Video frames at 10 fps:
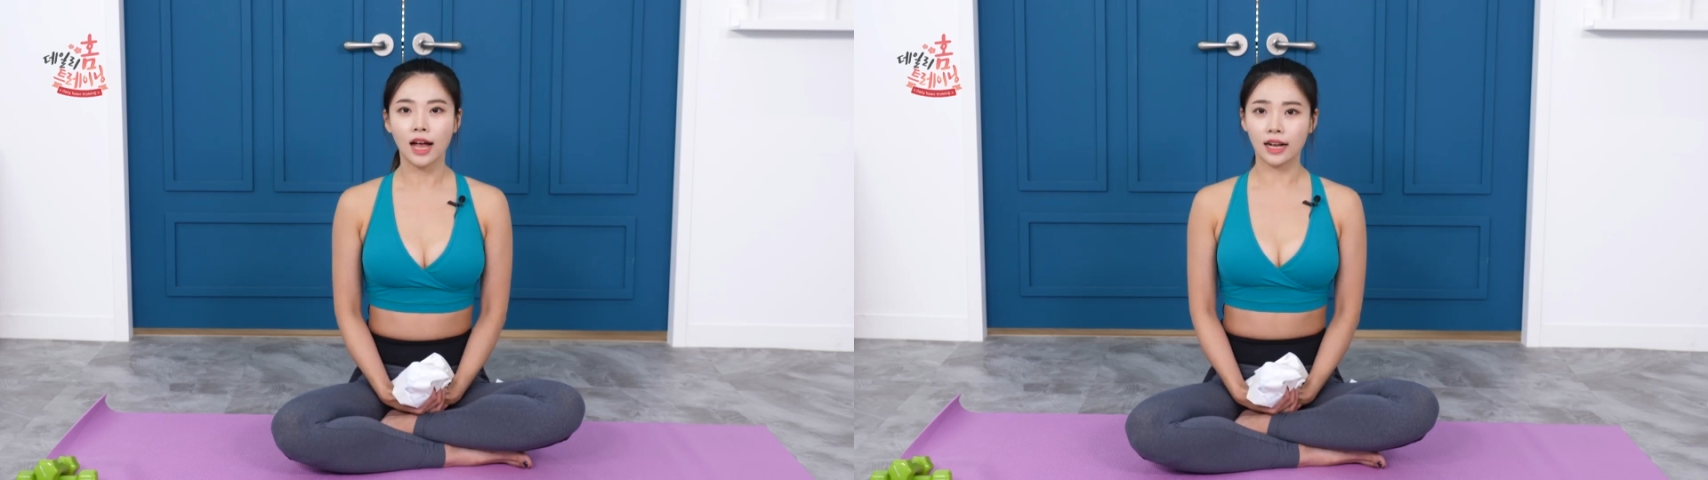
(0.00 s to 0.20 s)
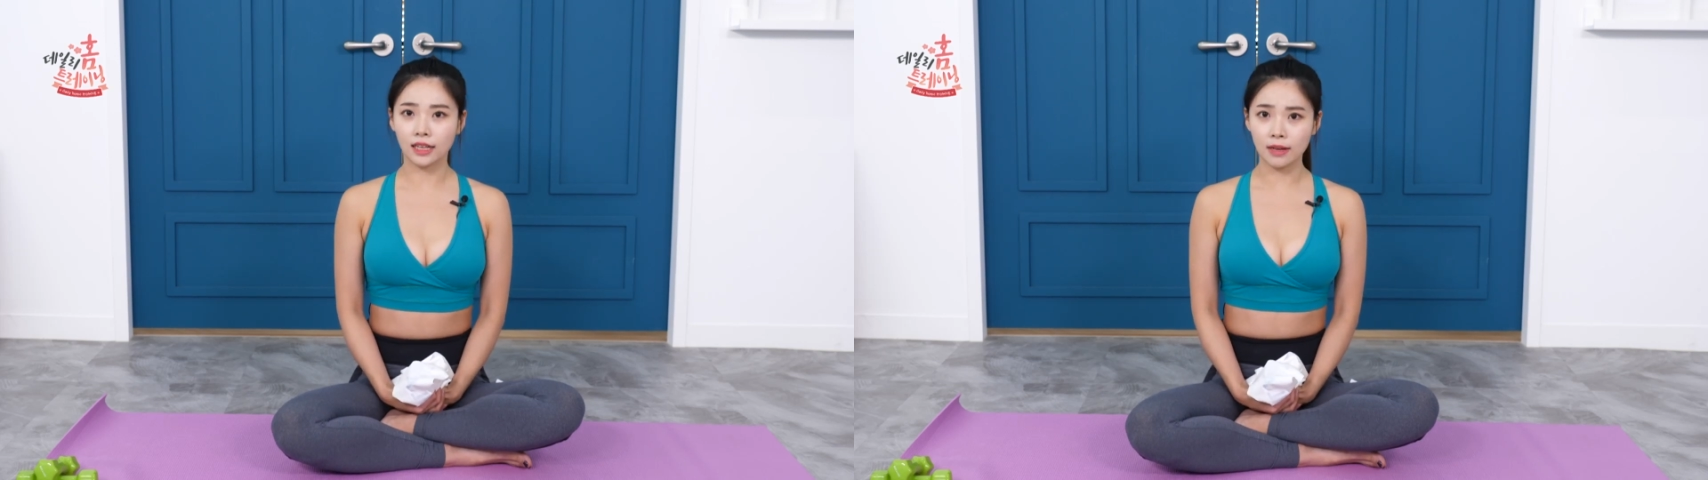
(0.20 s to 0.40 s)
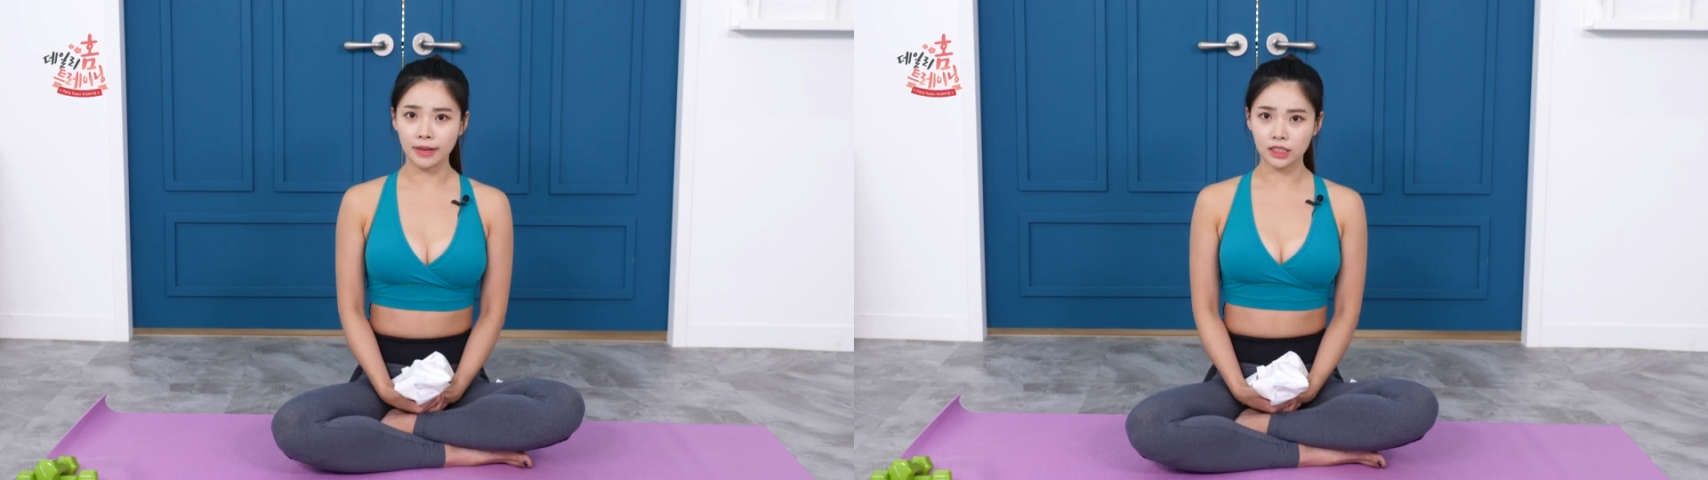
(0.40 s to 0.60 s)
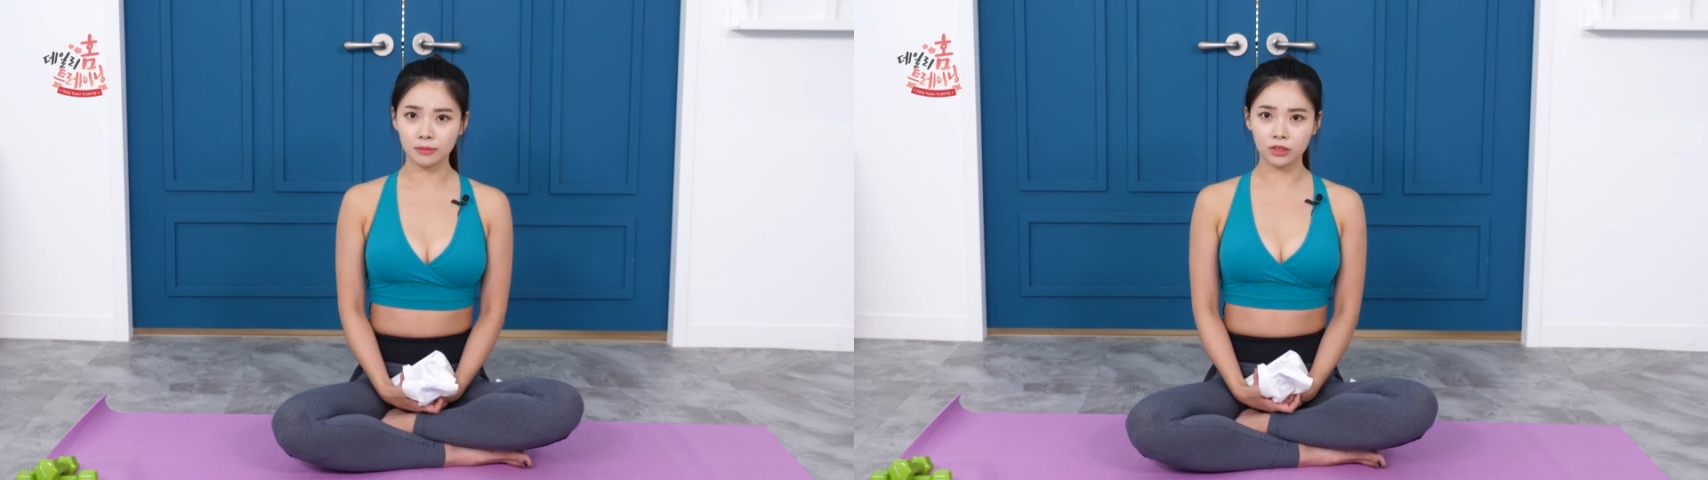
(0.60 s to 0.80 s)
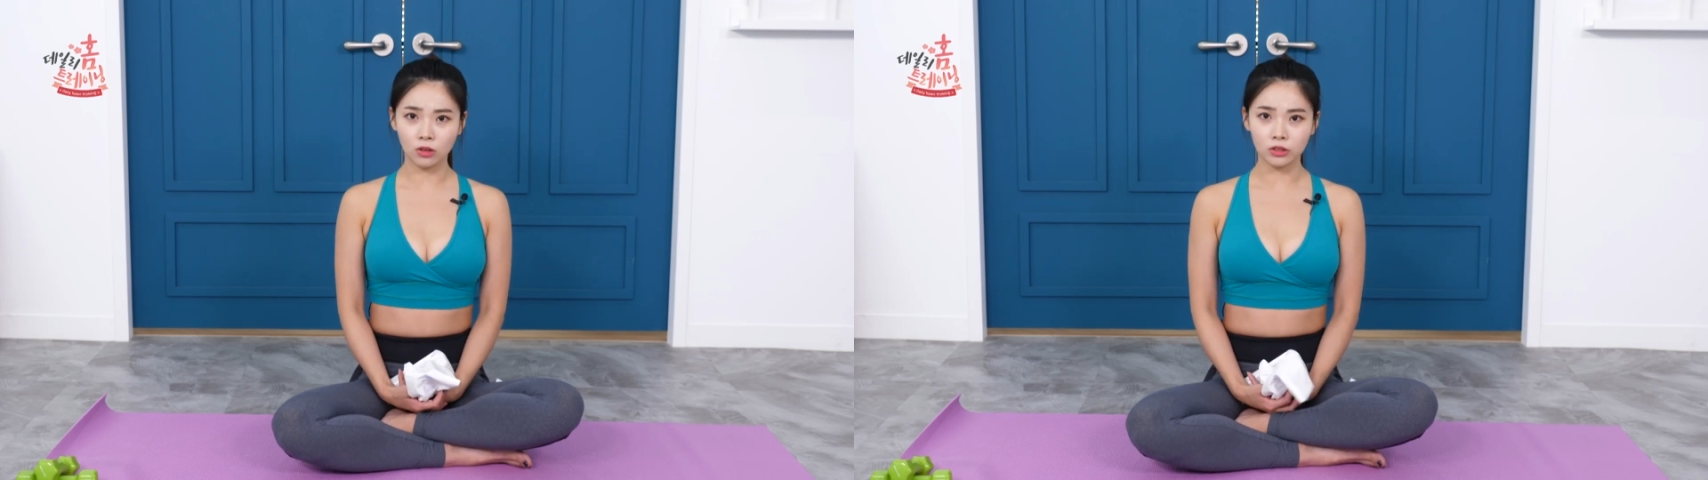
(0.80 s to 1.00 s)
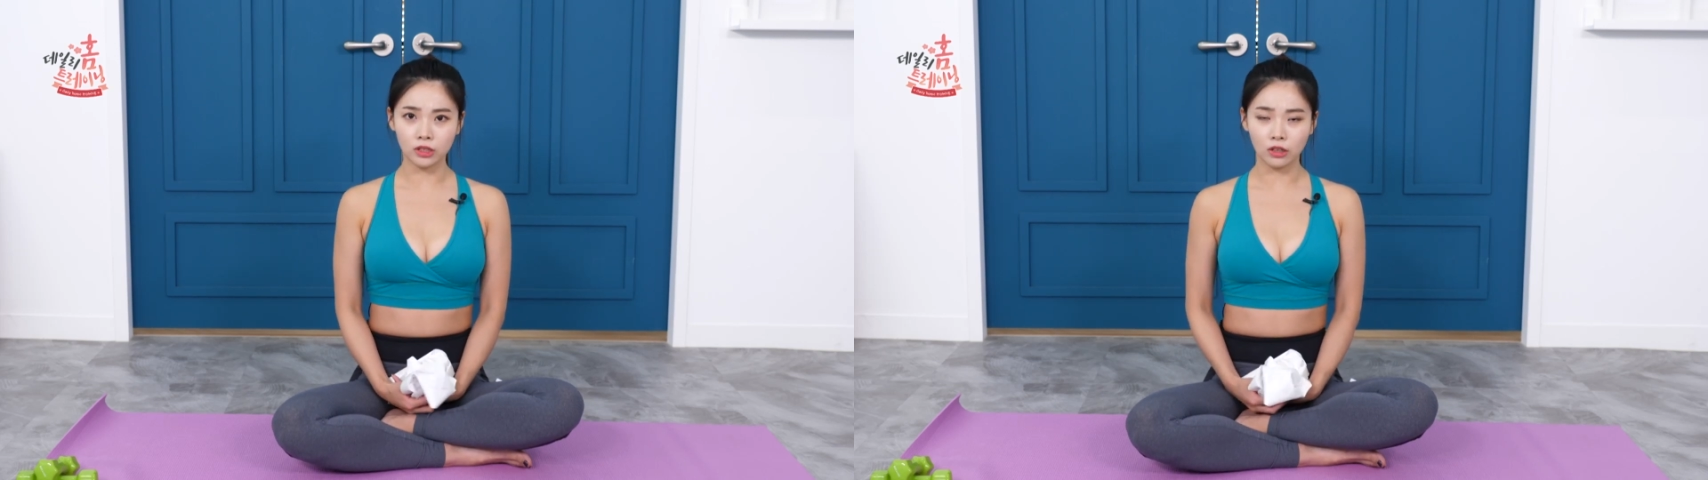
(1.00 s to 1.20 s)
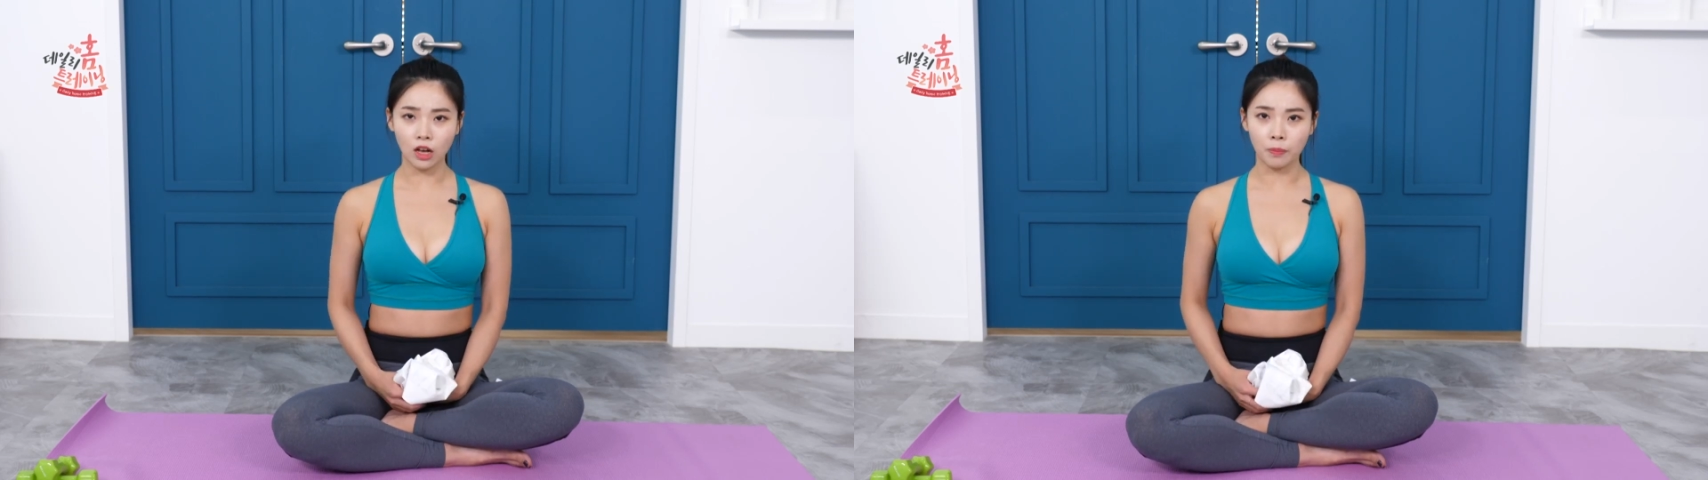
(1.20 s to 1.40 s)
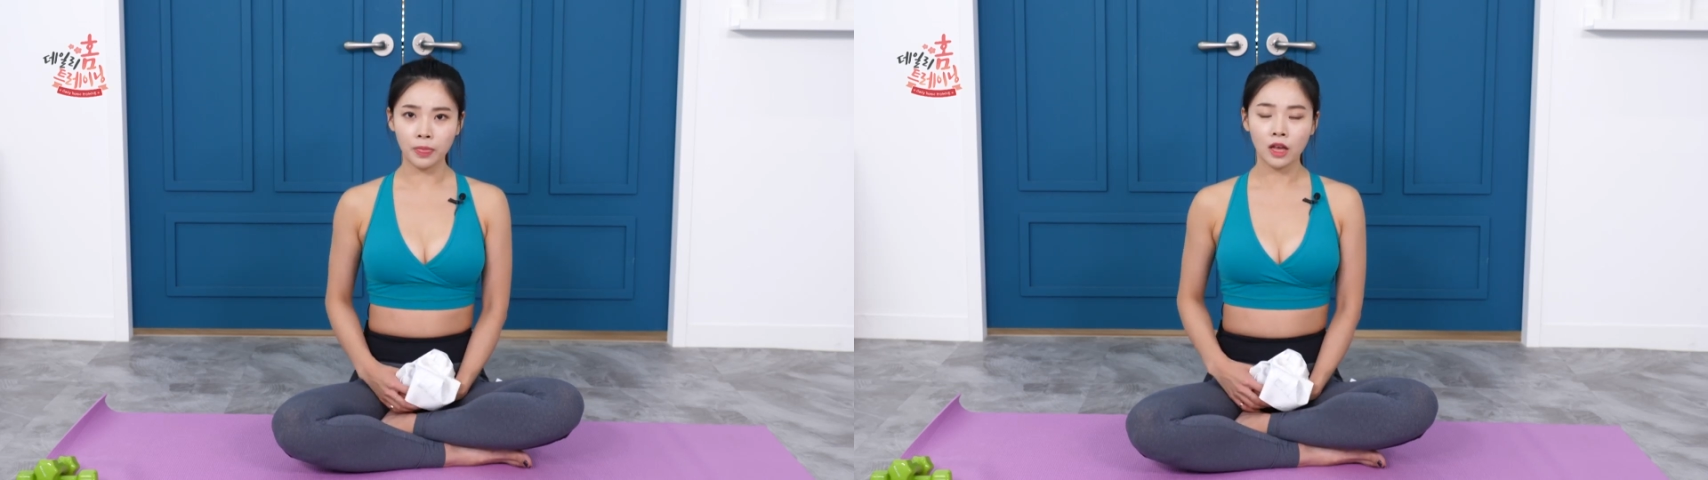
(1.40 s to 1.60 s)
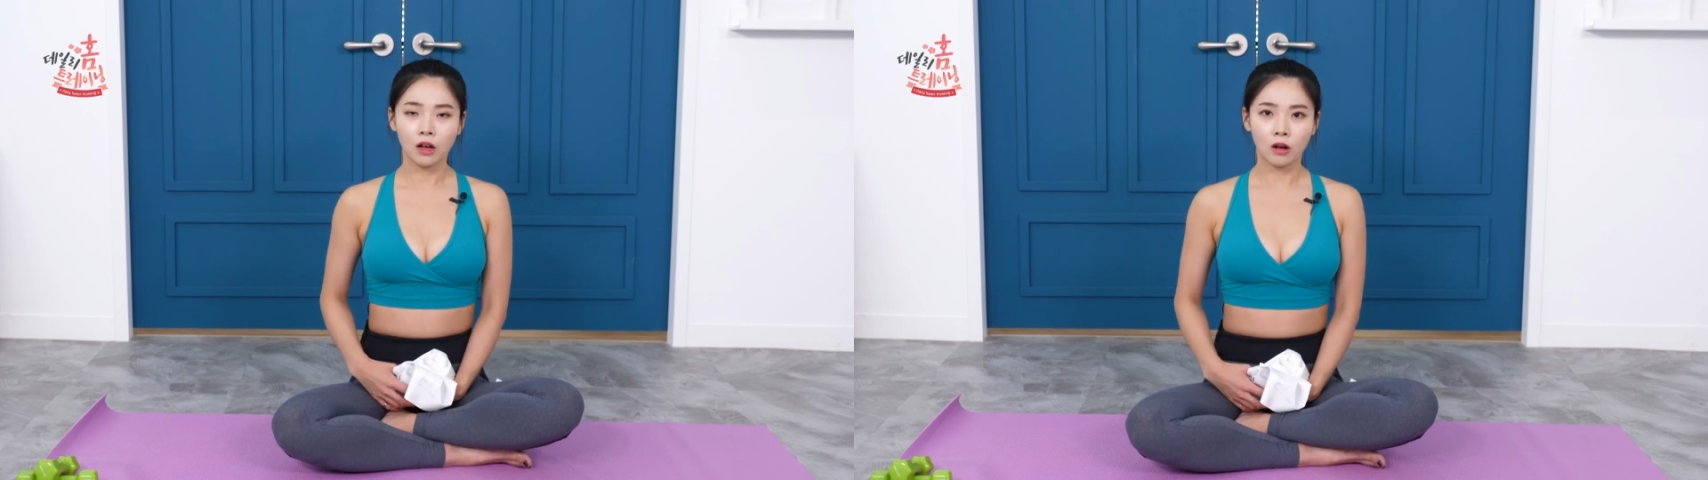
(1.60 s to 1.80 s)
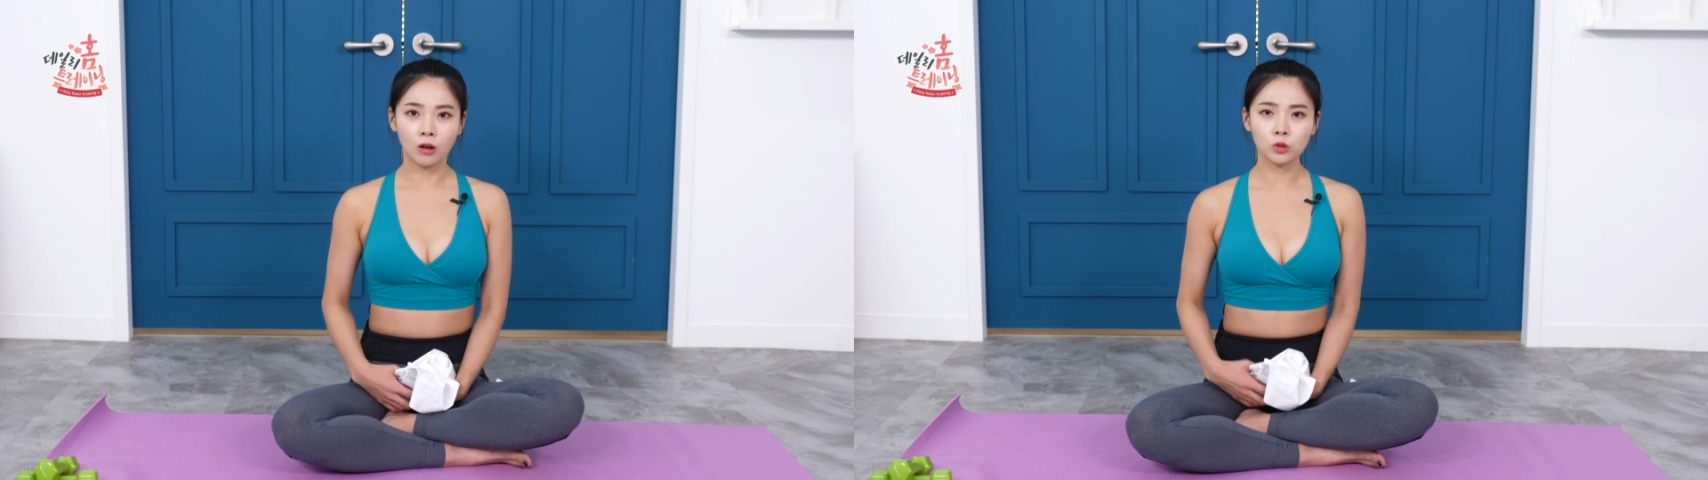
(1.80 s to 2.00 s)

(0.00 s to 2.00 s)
아까 말씀했던 것처럼 어,